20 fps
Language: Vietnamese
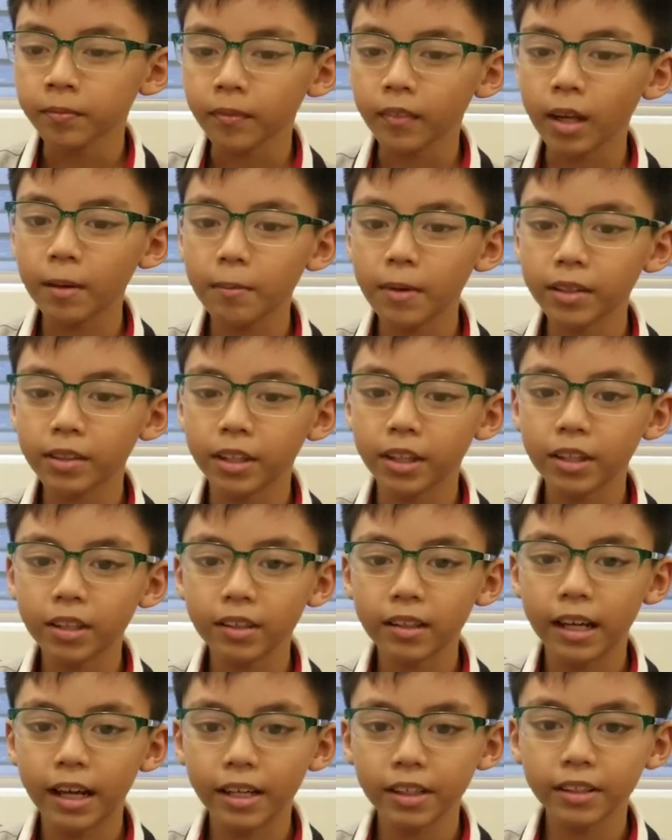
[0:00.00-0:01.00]
cái mấy anh chị
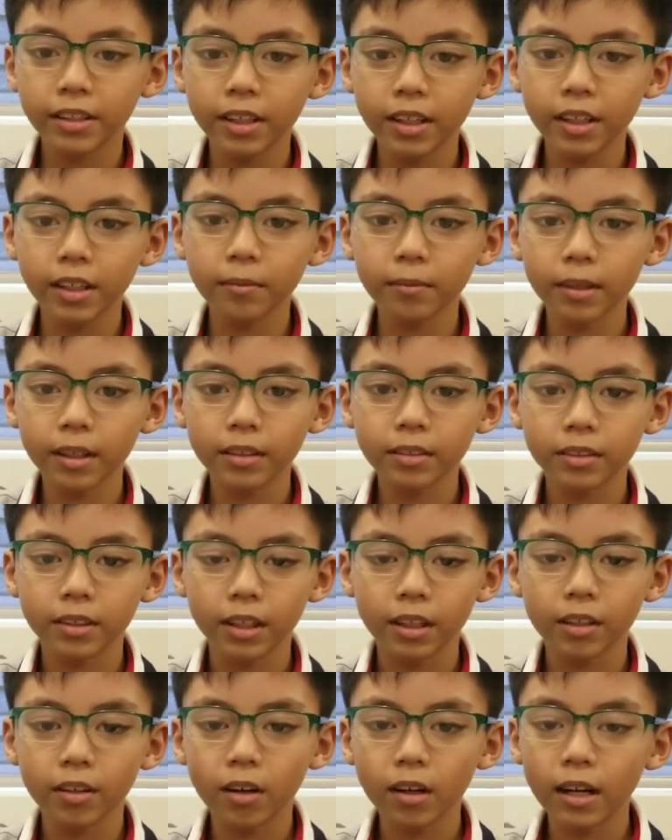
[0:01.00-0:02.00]
rất ngạc nhiên mấy anh
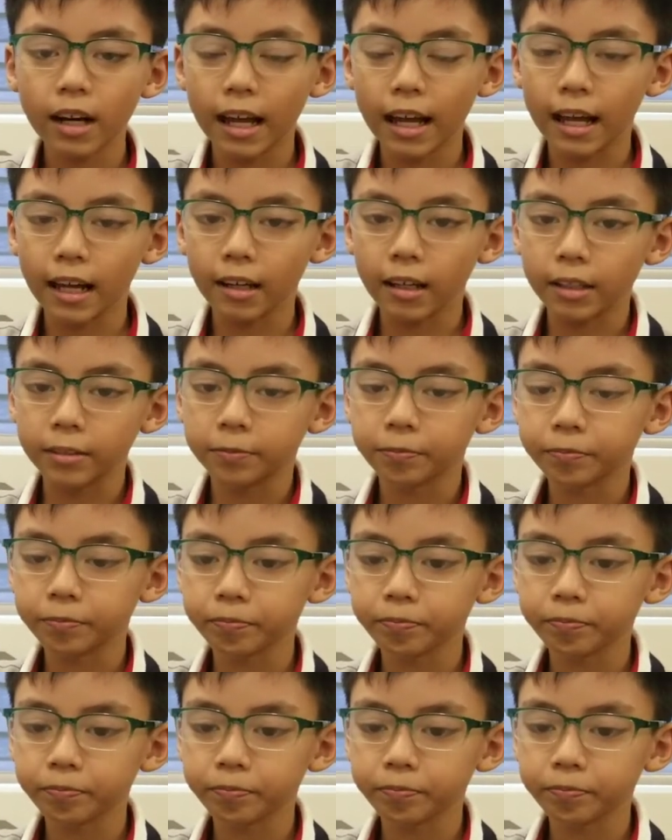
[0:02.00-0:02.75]
chị nói là